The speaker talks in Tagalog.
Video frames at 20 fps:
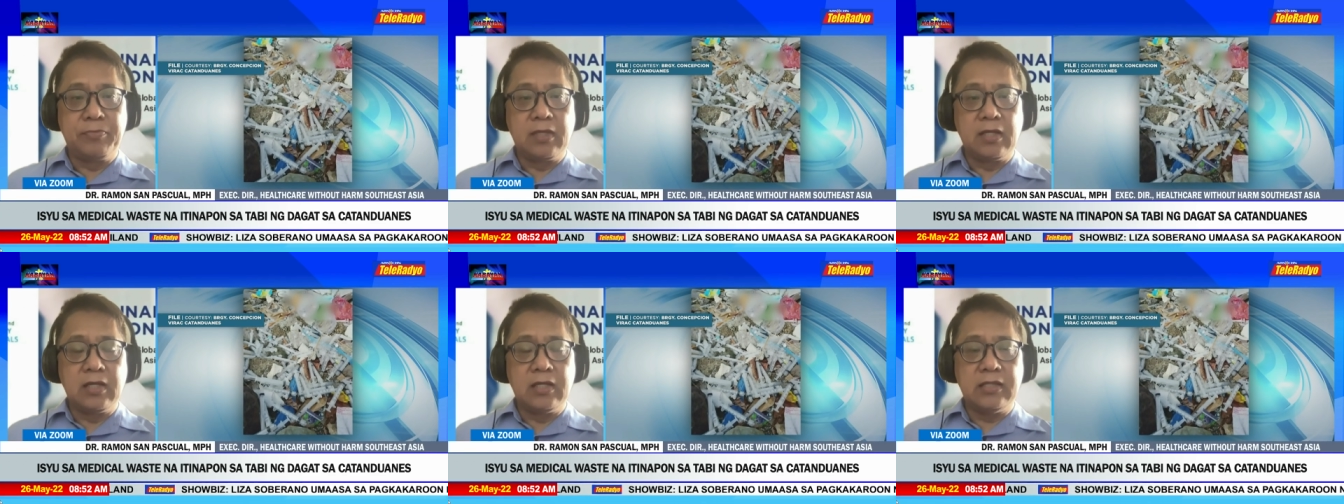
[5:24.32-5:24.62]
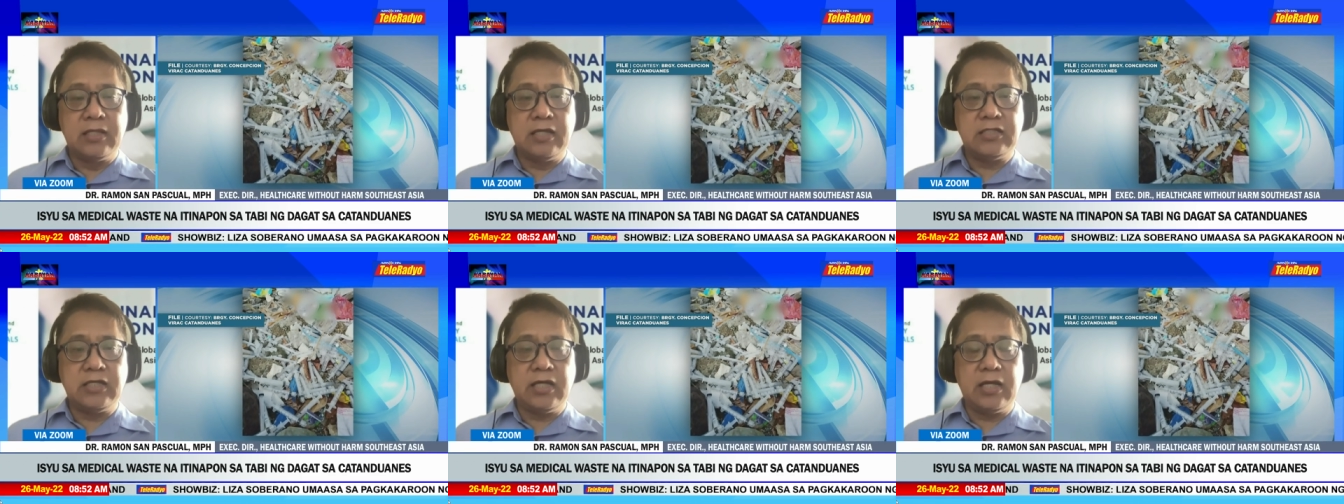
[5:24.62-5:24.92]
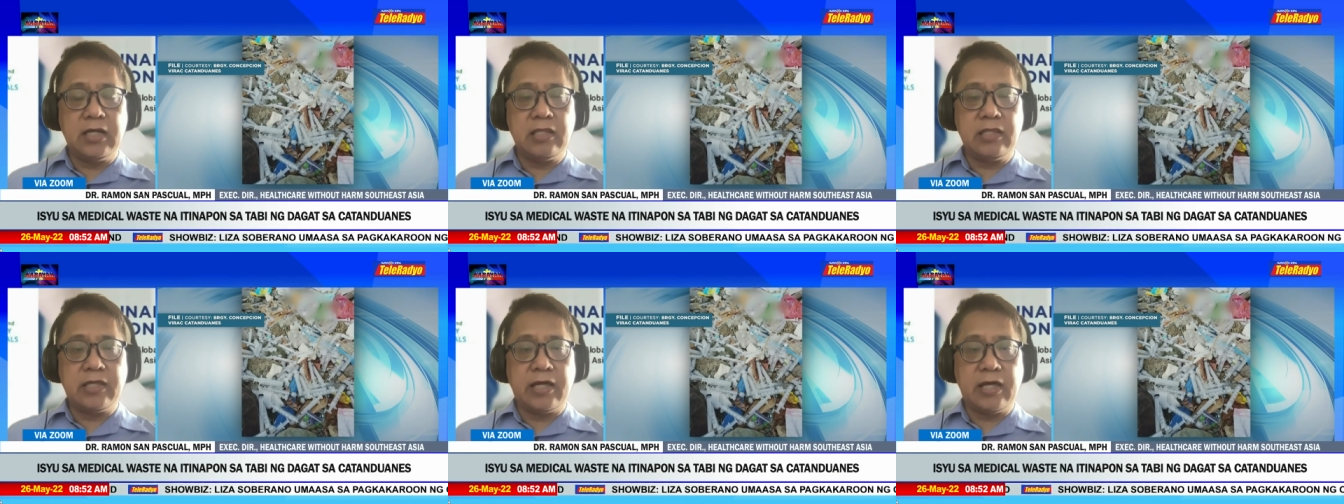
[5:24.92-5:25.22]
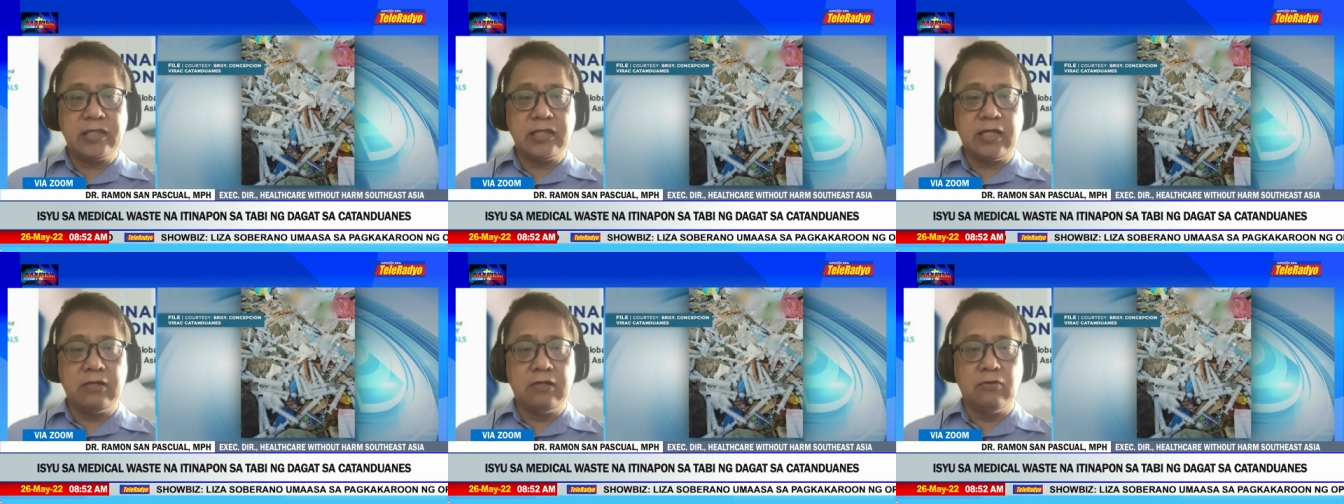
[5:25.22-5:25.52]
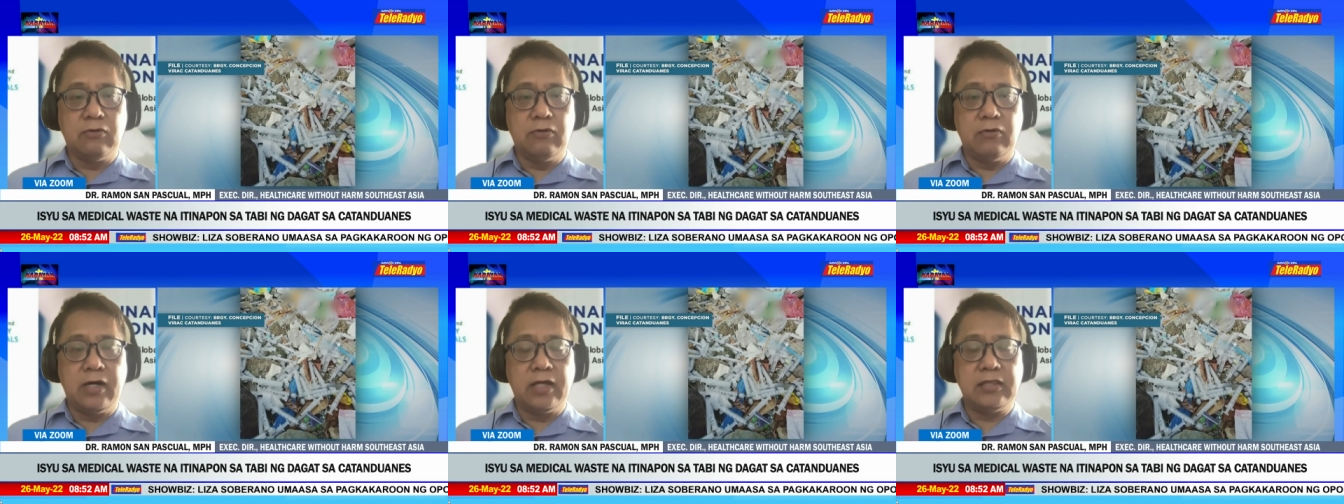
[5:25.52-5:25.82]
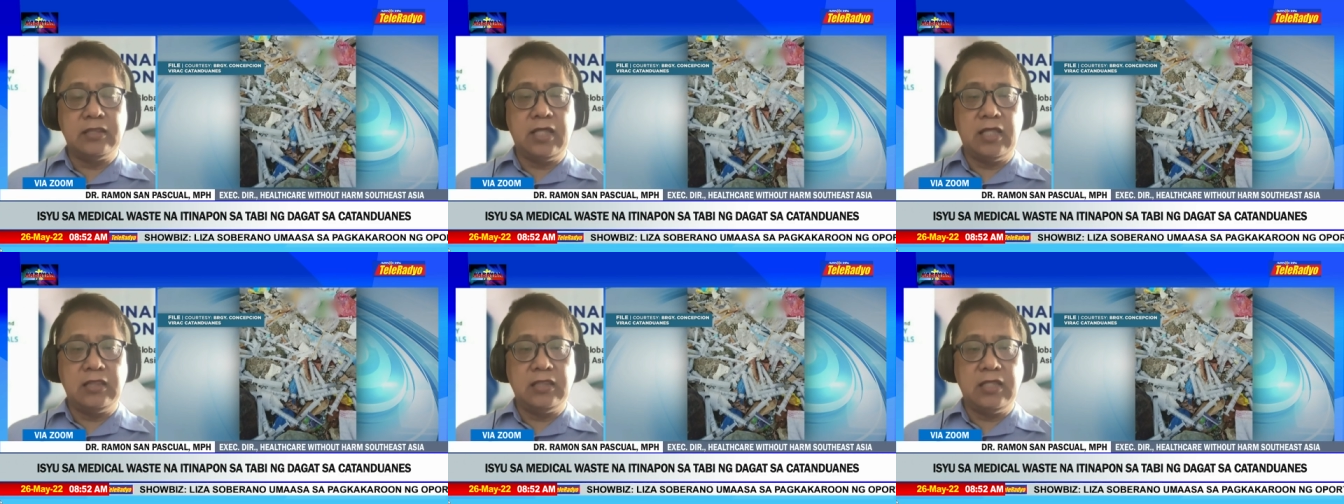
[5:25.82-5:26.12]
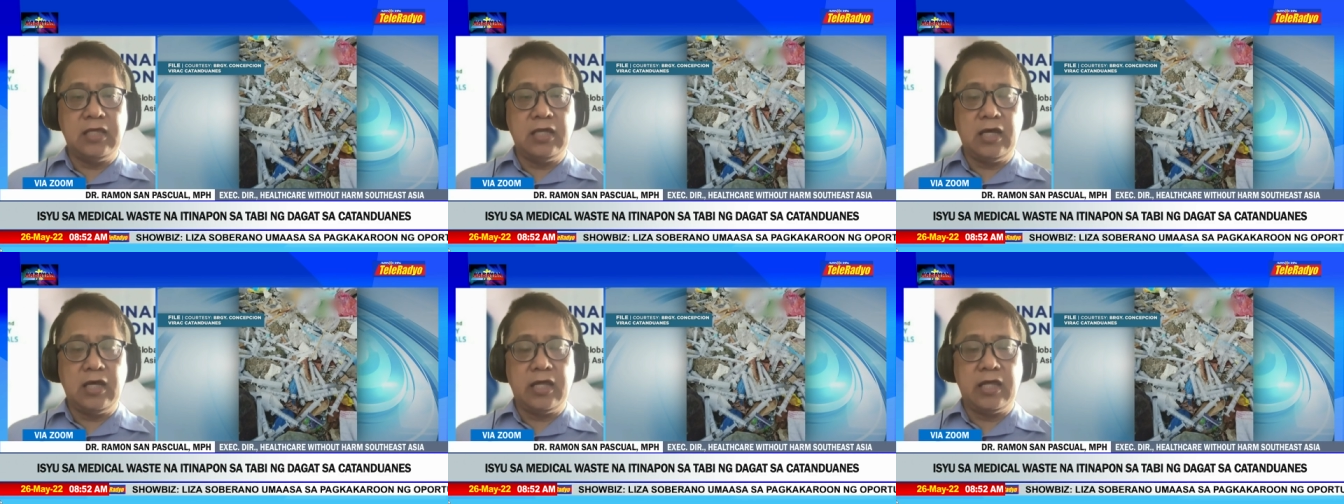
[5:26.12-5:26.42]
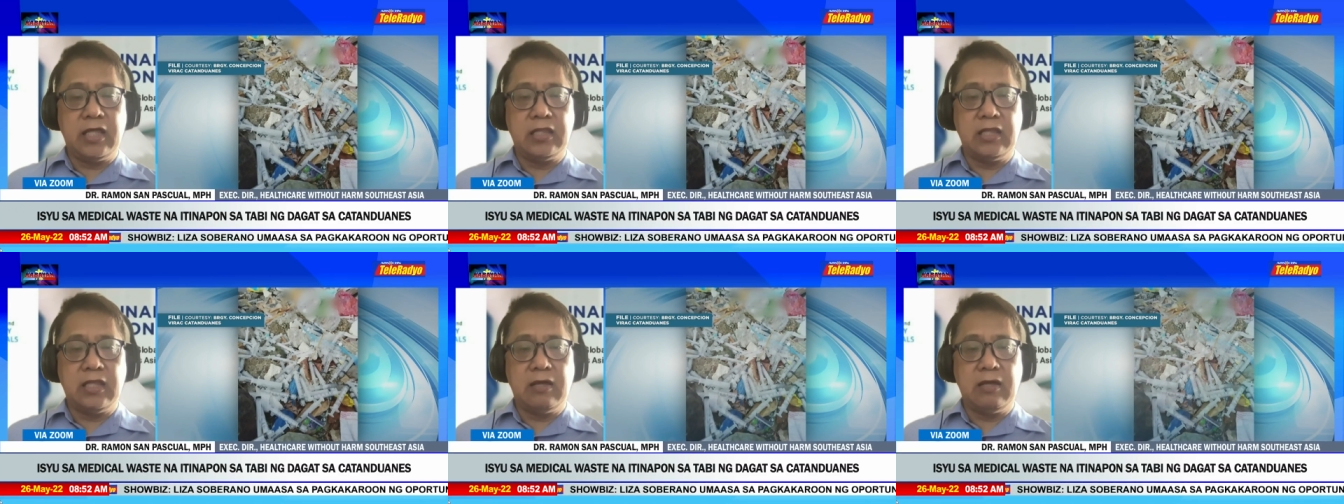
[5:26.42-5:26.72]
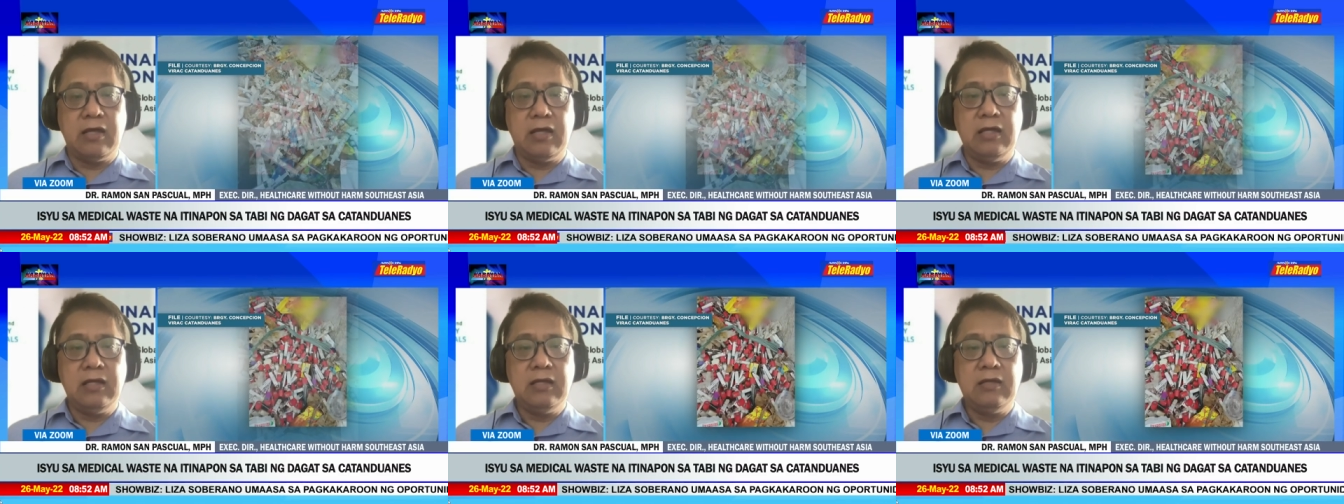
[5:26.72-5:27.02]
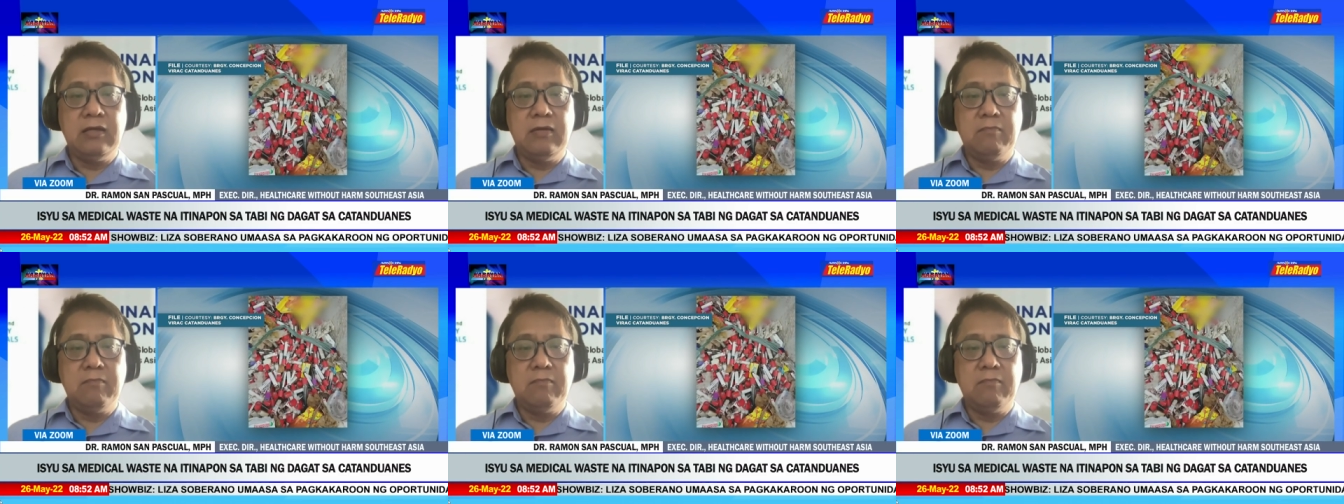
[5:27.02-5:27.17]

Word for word: na siyang sasalo at titiyakin na